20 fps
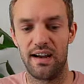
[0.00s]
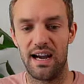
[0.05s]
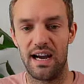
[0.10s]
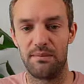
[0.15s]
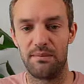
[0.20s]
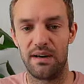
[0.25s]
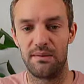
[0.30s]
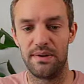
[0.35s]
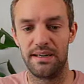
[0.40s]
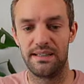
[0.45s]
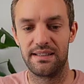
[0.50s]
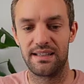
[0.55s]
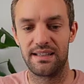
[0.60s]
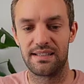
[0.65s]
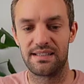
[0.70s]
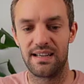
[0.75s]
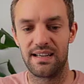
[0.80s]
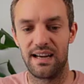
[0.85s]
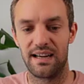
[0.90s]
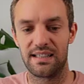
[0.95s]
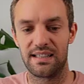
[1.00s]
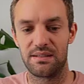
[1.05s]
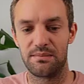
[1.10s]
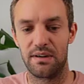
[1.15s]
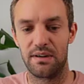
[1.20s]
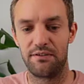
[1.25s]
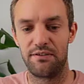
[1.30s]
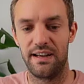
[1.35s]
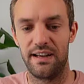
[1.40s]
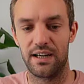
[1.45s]
aber am Ende des Tages
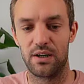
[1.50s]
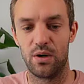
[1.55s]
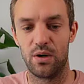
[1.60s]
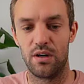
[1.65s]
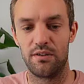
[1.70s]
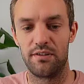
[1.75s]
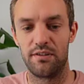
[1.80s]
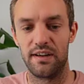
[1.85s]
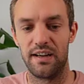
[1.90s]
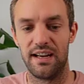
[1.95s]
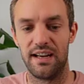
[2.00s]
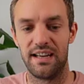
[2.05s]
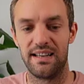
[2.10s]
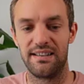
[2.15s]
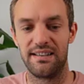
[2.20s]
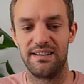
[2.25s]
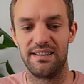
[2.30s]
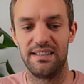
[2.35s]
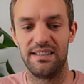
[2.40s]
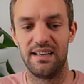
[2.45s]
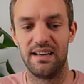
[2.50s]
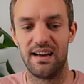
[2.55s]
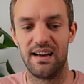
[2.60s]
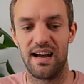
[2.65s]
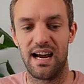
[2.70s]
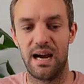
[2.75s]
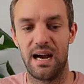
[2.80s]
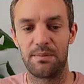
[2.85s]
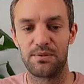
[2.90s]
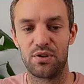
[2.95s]
immer Verkäufe, die
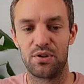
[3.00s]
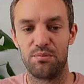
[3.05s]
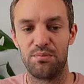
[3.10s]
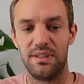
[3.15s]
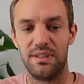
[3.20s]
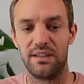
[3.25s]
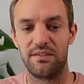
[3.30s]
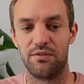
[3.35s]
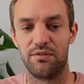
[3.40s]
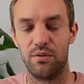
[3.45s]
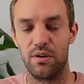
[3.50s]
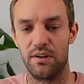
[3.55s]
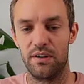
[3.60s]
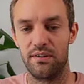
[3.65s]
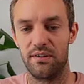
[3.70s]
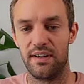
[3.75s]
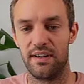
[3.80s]
absorbiert wurden.